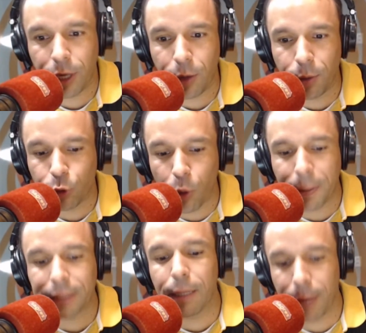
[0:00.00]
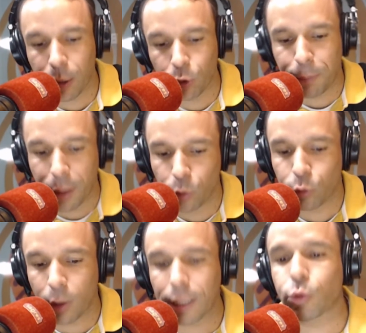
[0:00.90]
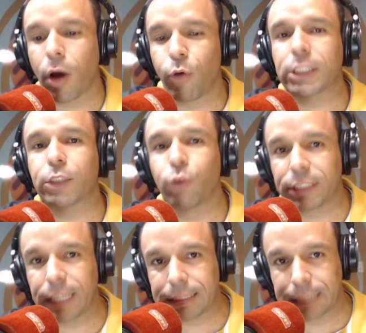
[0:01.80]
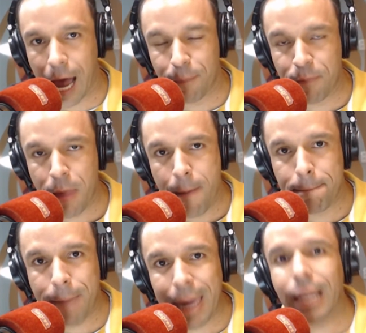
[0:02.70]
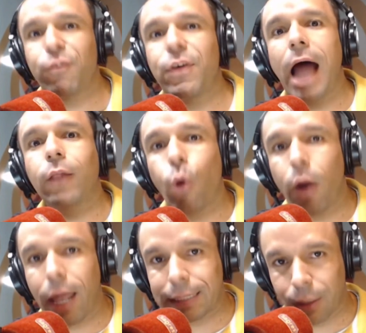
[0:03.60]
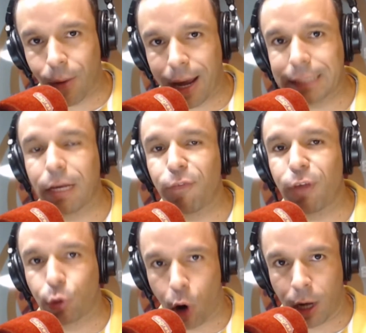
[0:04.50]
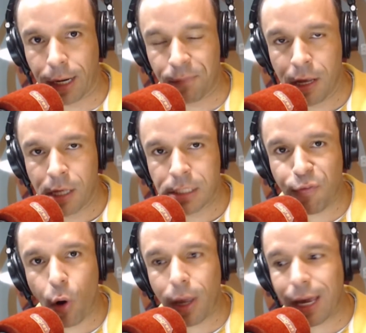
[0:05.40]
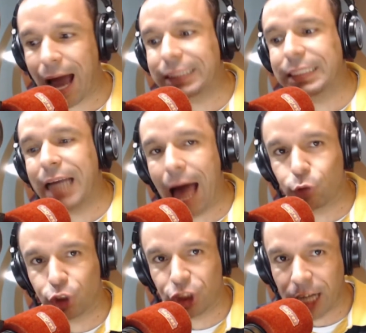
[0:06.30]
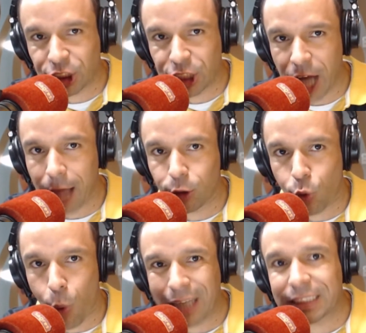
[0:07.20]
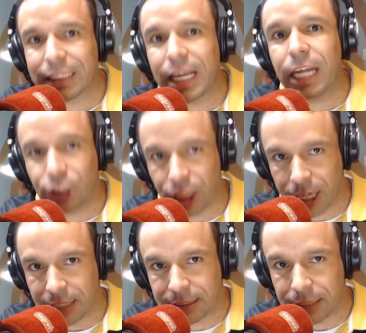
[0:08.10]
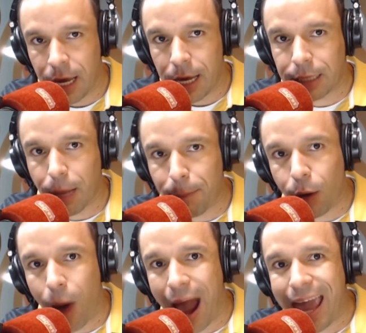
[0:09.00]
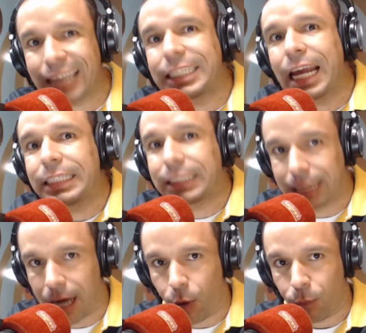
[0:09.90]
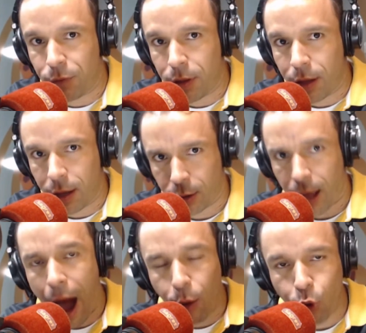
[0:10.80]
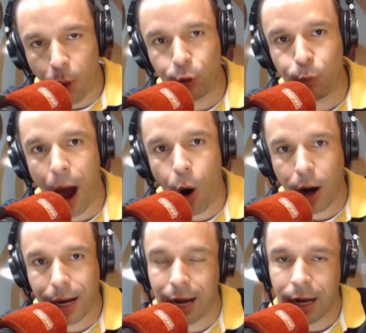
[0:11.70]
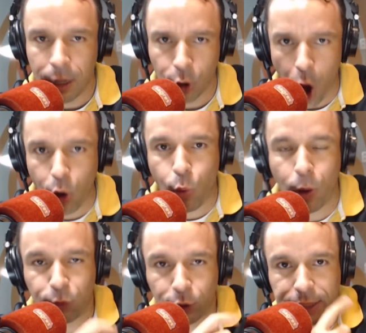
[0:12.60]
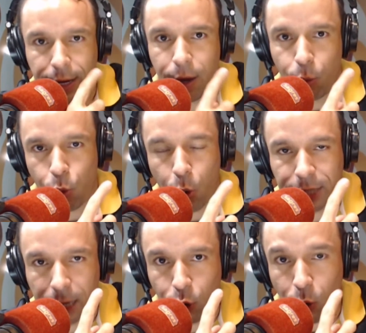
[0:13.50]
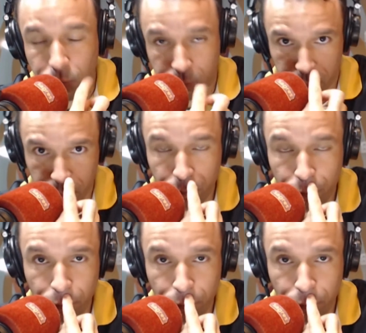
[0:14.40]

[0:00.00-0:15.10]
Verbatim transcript: um pouquinho e tô percebendo pelo tom da sua voz que você está bem aliviado com relação a essa vitória. Você ficou engasgado, chateado com as críticas e também com a rejeição ao nome do Barroca logo quando você o contratou?